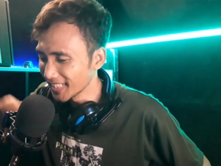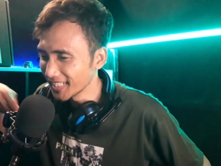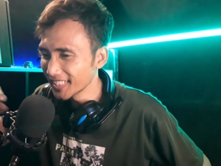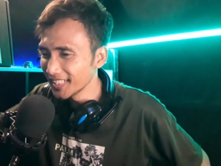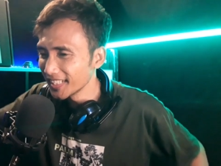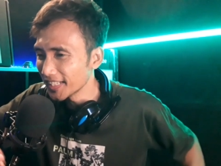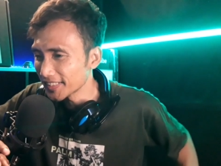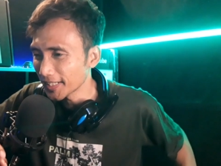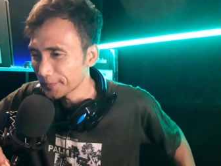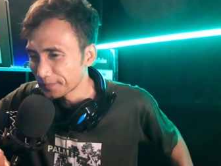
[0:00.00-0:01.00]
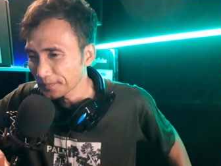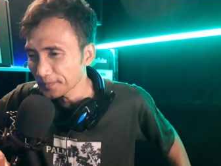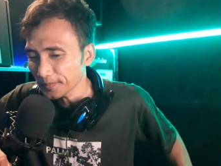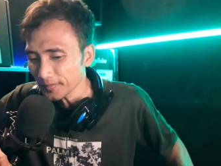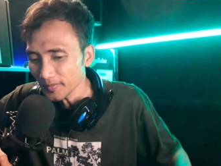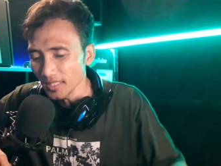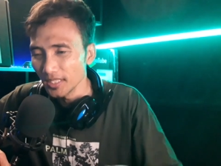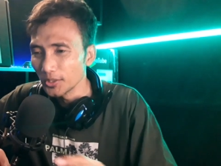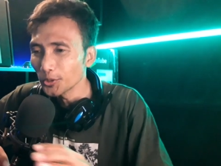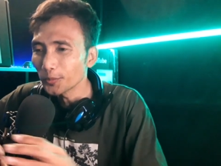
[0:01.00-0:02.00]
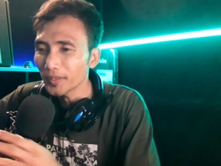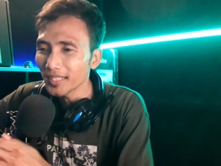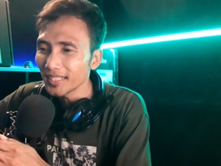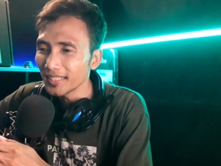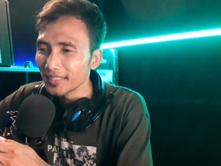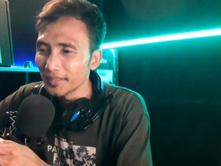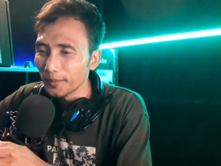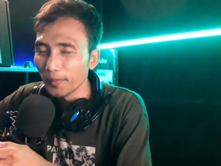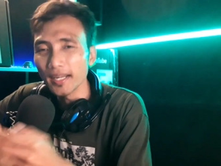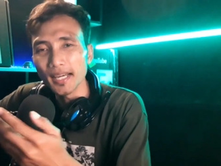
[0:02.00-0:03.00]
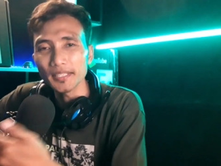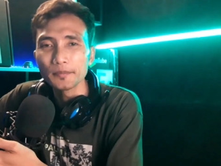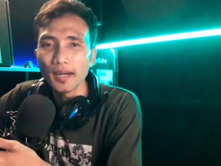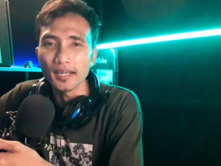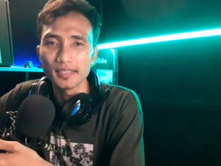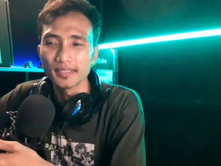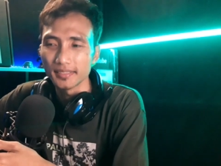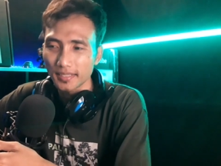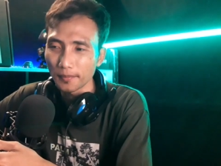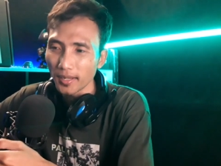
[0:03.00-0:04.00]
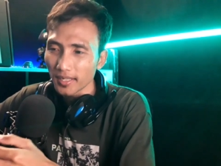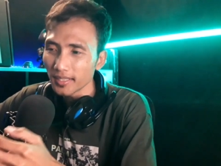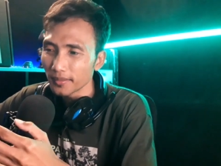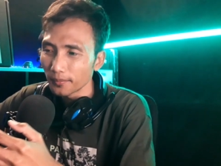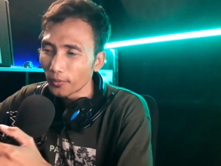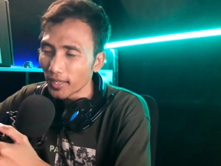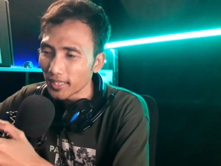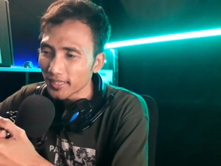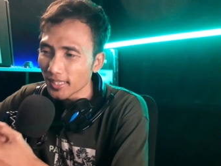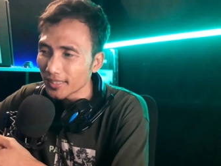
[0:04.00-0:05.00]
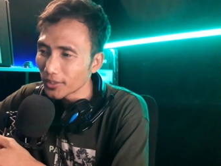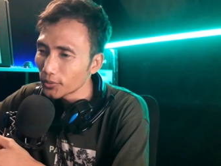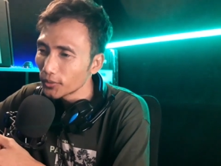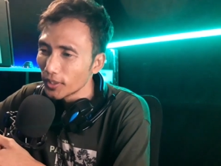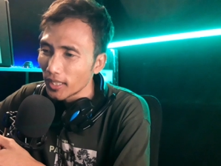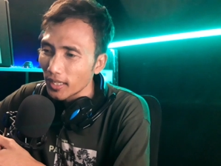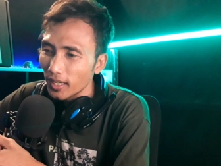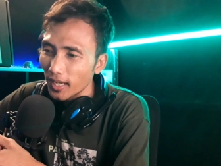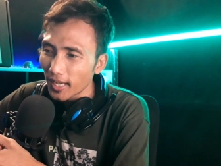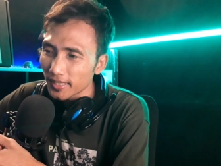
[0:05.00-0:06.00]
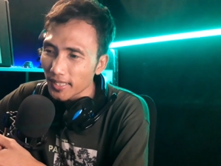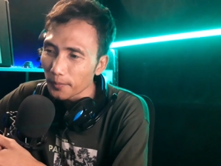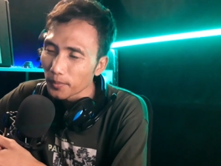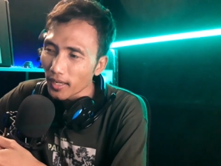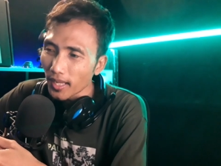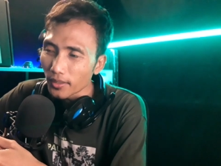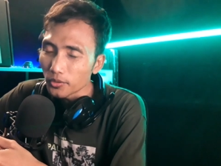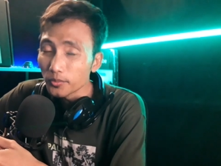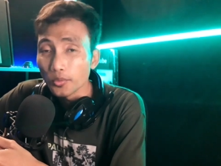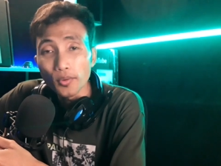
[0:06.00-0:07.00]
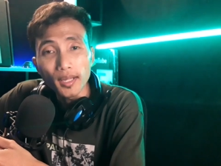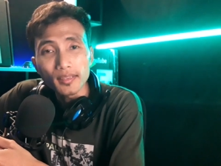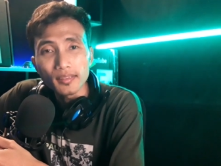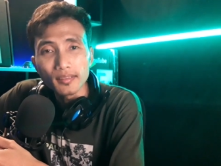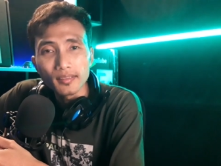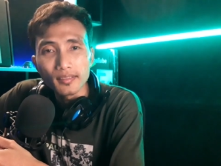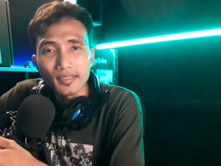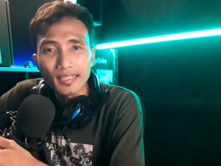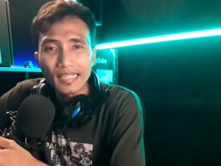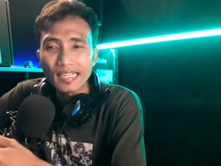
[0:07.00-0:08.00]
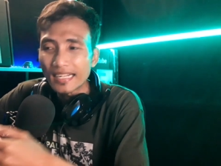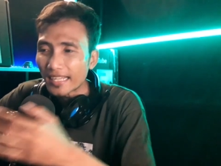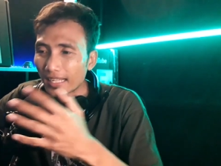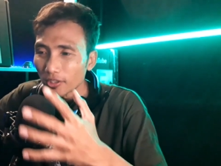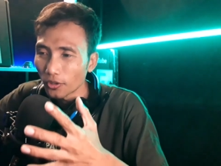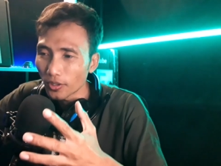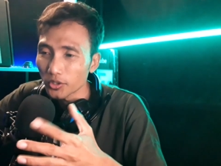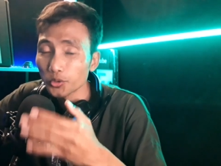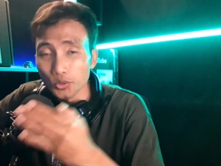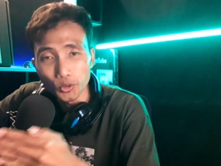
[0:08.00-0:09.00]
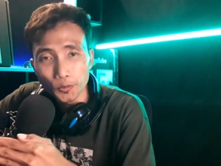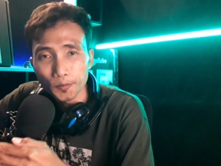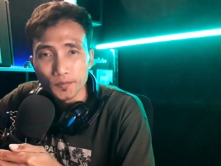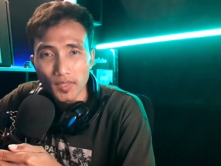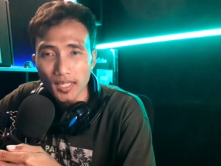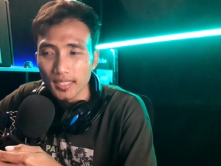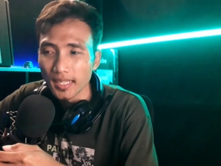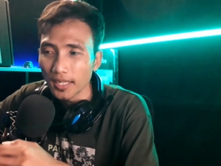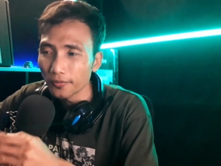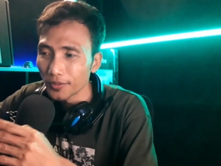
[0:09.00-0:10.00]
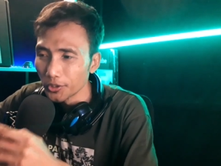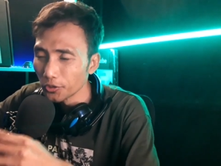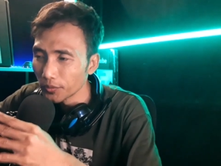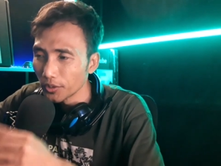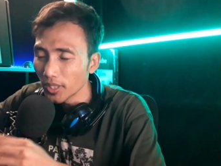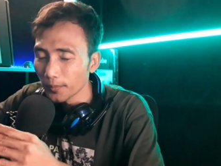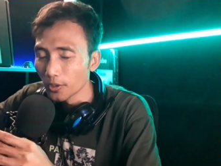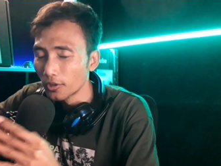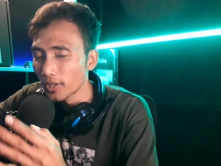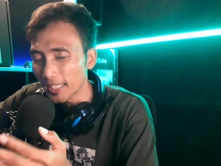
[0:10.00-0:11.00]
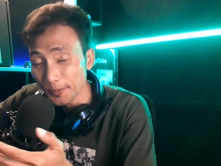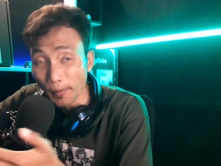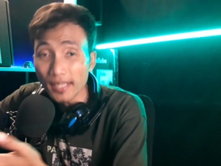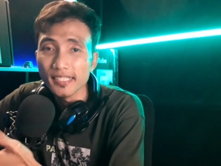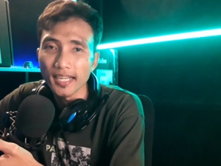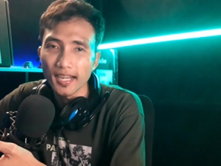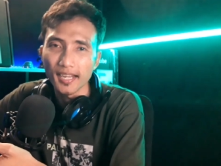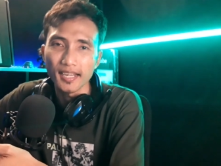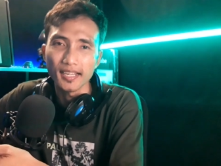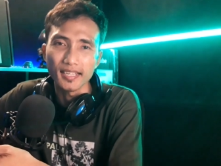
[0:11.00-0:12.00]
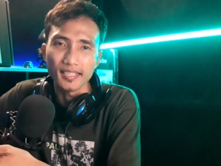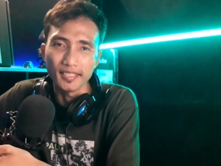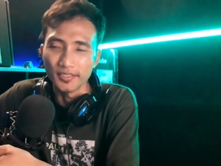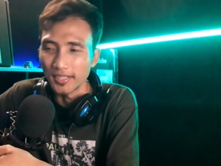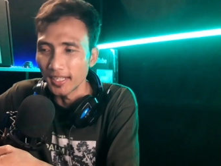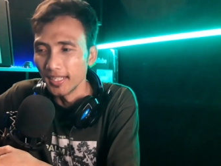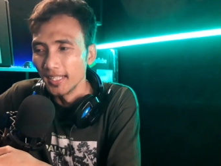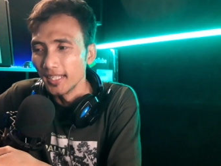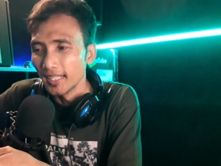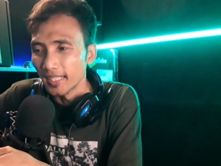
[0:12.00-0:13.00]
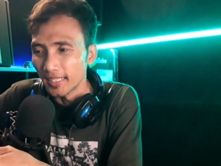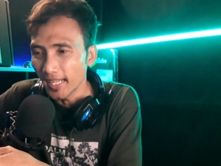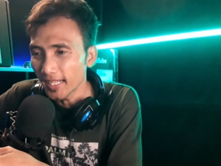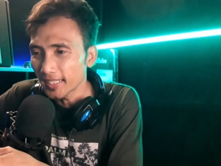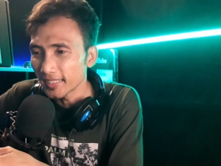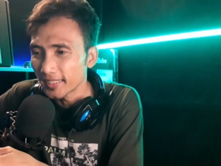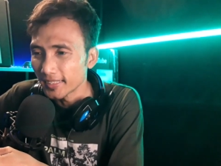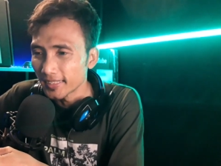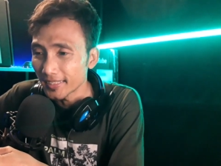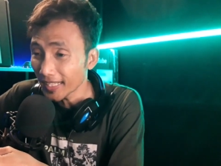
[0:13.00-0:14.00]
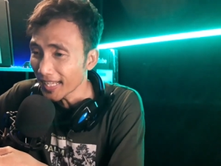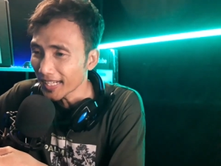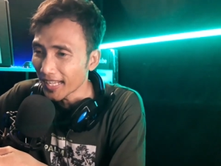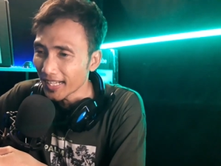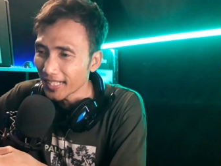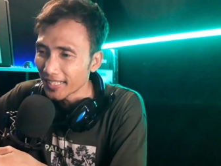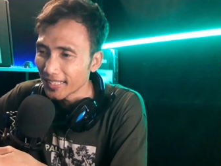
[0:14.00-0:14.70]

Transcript: Jadi gini guys ya. YouTube ini baik hati banget kemarin monetisasi itu hanya berlaku buat kreator YouTube ya dengan video-video yang berdurasi panjang gitu ya dan sekarang